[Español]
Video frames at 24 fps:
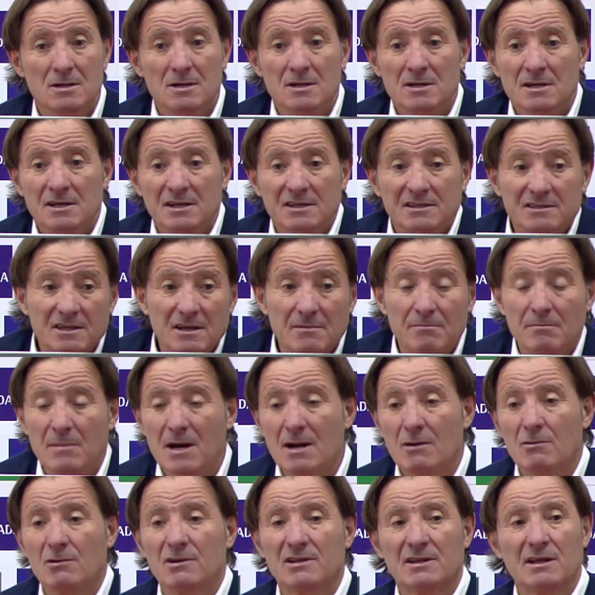y sin
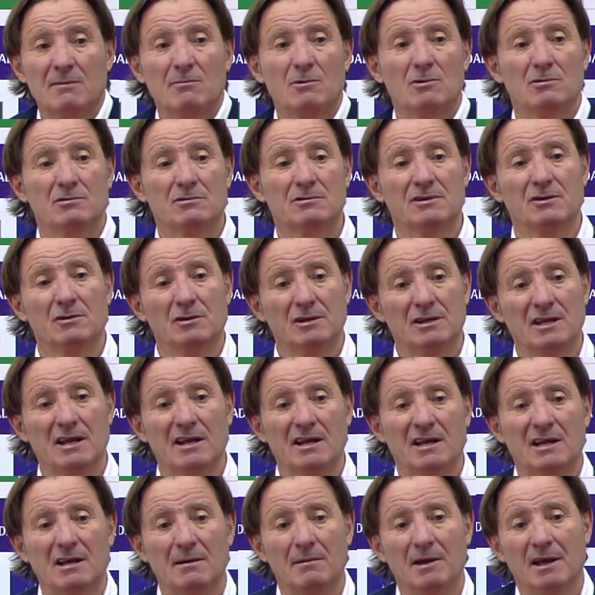embargo estamos, se nos está
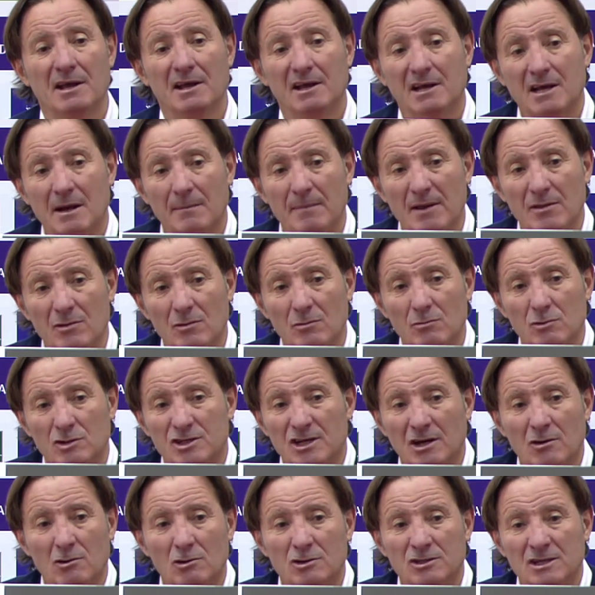escapando
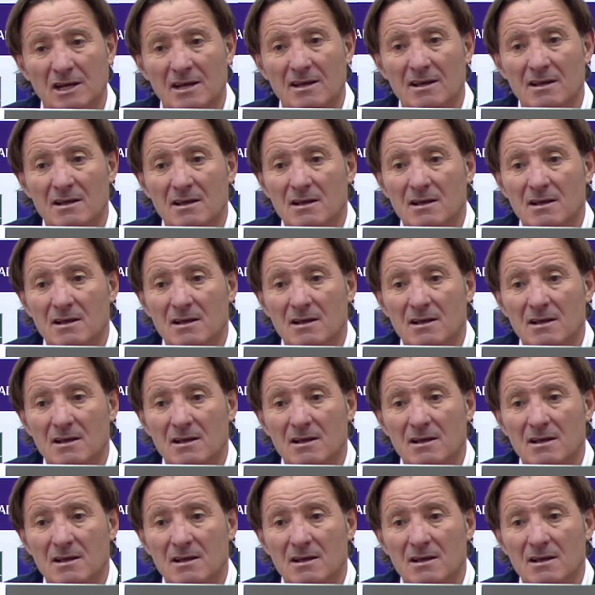muchas cosas